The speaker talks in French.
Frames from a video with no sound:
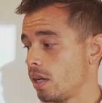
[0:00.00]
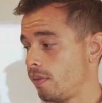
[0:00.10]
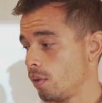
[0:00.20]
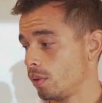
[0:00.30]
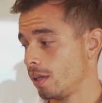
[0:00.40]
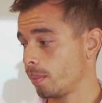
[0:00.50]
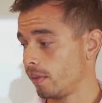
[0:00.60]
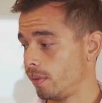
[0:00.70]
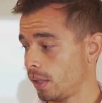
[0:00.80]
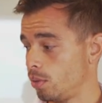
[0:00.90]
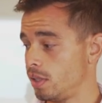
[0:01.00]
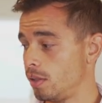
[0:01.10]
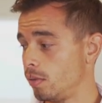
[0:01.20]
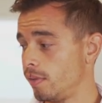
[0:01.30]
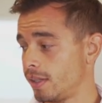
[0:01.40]
à la fin, on a préféré utiliser
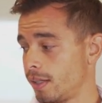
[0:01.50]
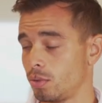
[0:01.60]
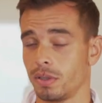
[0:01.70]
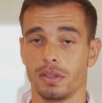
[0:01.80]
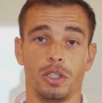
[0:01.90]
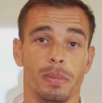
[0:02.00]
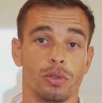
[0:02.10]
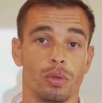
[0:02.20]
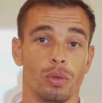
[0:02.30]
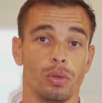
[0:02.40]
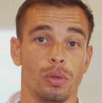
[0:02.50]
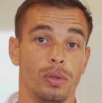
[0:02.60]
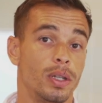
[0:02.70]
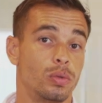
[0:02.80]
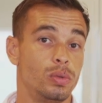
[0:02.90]
le 24-70 parce que
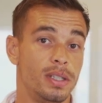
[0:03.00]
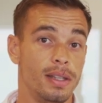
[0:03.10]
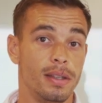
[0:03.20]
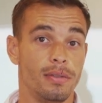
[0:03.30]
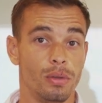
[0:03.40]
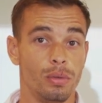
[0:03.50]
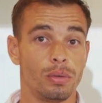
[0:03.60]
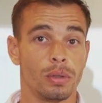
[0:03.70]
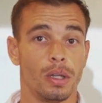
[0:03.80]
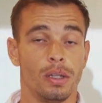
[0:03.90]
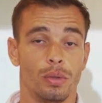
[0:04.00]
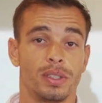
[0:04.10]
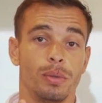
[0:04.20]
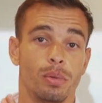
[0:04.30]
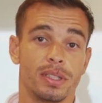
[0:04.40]
d'un coup, l'idée est venue. Donc
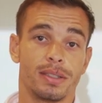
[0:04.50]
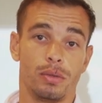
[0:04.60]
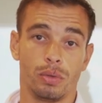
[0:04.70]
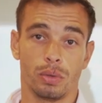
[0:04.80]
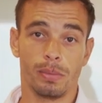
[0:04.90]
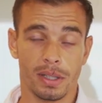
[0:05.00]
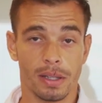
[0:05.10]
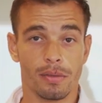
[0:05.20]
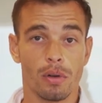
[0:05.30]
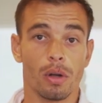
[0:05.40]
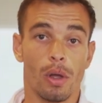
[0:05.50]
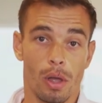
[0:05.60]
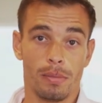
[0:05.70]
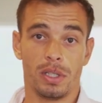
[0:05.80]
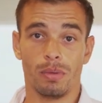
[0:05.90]
c'est pour ça que c'est toujours bien d'avoir
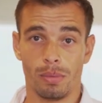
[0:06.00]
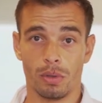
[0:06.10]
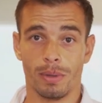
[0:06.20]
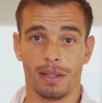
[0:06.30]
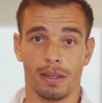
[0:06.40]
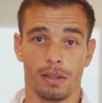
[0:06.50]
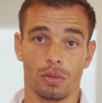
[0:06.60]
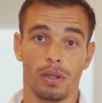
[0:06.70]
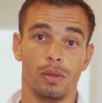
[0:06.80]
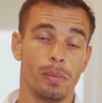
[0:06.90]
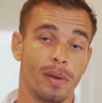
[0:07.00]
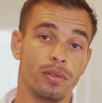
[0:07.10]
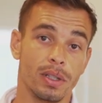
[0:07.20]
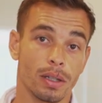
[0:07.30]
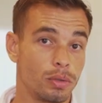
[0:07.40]
un petit peu plus de matériel avec soi et ne pas
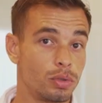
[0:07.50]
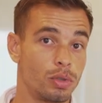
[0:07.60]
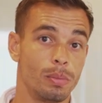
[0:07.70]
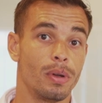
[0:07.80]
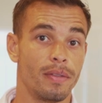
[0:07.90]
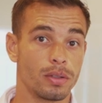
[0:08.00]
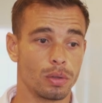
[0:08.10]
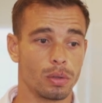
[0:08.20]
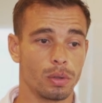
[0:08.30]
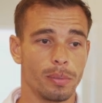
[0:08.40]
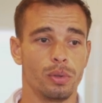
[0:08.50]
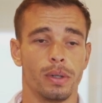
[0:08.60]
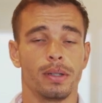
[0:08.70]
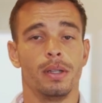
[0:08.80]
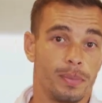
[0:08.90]
venir euh, seulement avec ce qu'on a
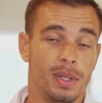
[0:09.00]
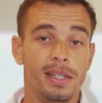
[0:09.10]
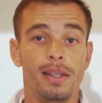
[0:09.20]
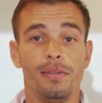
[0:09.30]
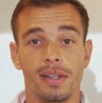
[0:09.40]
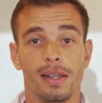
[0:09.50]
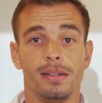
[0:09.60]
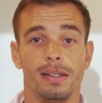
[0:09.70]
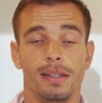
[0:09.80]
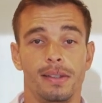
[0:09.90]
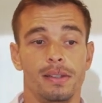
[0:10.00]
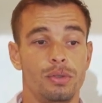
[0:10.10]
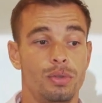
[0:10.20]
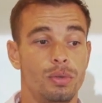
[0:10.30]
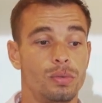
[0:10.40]
besoin. L'idée finale était
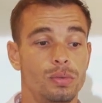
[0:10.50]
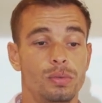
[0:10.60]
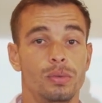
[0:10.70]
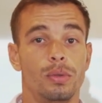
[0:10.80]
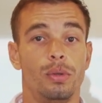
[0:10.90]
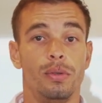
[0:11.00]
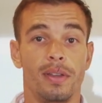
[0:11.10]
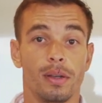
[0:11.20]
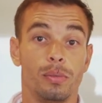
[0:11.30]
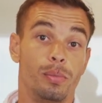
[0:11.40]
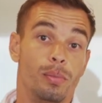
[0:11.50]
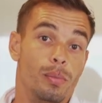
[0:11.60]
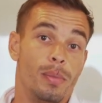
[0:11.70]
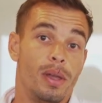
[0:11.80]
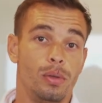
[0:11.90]
du coup de faire
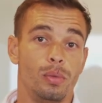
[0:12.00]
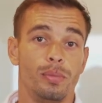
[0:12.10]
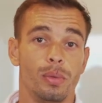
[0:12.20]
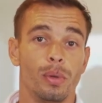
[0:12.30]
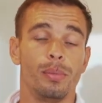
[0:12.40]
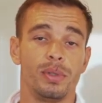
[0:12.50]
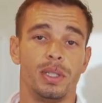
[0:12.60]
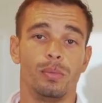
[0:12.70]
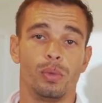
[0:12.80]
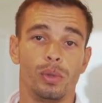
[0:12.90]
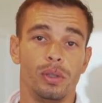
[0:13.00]
ben, un petit mot